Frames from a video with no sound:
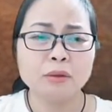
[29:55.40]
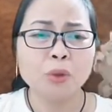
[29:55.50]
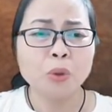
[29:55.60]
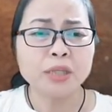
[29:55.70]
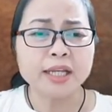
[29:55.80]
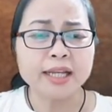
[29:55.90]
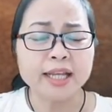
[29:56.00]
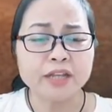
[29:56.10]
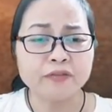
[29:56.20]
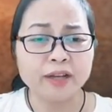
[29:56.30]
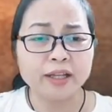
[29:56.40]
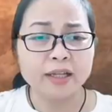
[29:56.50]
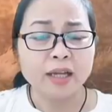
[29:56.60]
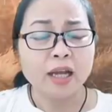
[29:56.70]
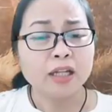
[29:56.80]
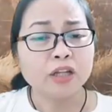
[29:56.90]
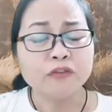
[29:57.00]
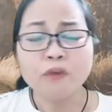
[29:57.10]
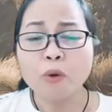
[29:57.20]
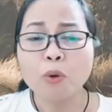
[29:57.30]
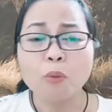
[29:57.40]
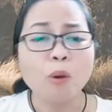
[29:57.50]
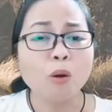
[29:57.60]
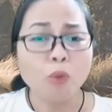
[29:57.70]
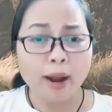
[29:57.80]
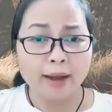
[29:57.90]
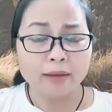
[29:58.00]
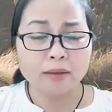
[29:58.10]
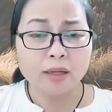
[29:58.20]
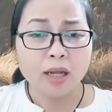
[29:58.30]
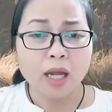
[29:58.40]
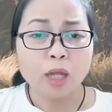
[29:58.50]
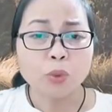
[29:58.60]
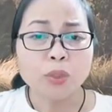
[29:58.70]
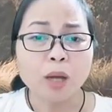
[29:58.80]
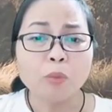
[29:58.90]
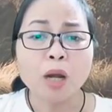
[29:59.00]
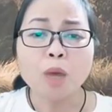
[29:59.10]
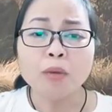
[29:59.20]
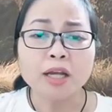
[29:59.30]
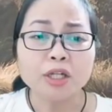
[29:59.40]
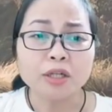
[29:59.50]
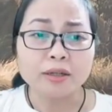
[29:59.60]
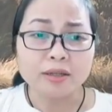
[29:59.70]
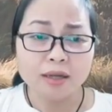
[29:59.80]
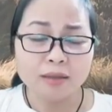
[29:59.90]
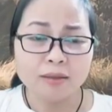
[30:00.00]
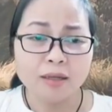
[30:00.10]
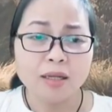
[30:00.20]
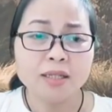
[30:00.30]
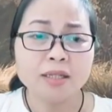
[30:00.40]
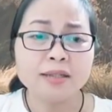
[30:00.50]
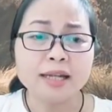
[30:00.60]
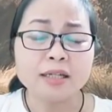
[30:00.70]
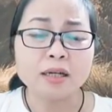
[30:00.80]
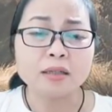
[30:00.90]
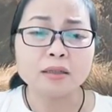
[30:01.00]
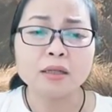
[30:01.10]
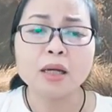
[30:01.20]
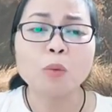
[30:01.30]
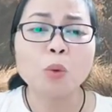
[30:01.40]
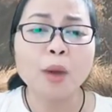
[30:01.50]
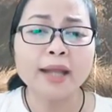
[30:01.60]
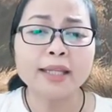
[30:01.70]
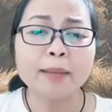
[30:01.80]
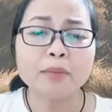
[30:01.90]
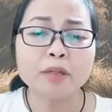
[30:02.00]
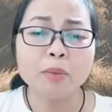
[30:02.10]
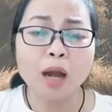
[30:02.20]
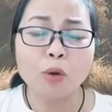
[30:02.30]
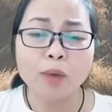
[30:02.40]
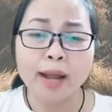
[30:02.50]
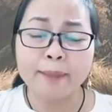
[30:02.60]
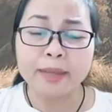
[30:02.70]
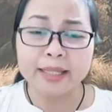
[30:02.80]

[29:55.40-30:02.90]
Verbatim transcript: Ngô Nghị nghe như vậy thì vô cùng hốt hoảng. Tuy ông không hề sợ chết, nhưng lại sợ không có ai chăm sóc hầu hạ mẹ